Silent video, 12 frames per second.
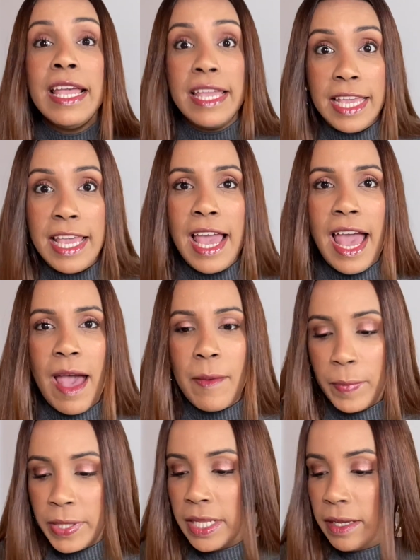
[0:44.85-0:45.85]
e
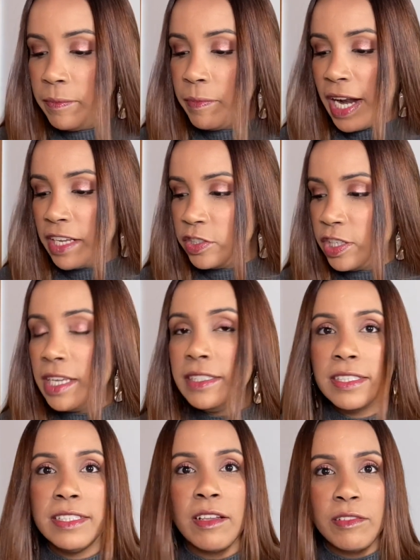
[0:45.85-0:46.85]
rápida pra
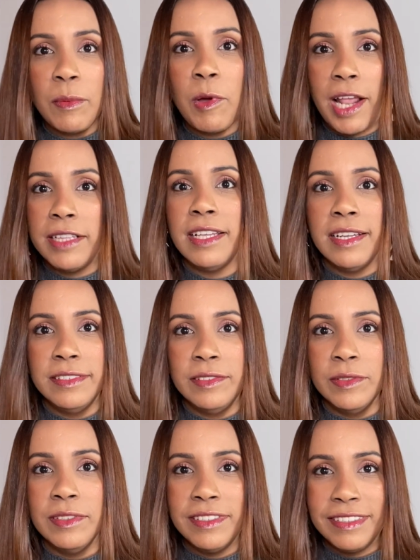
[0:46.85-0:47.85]
gente não demorar tanto,
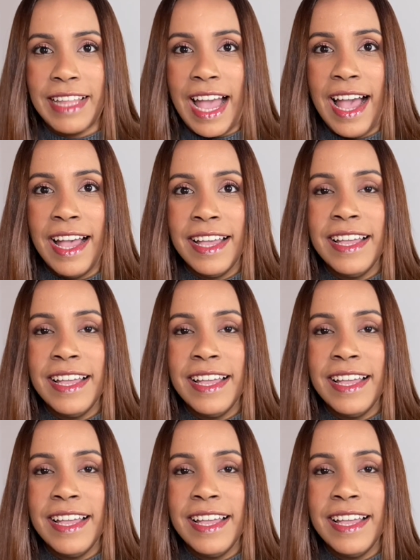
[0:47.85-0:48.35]
tá?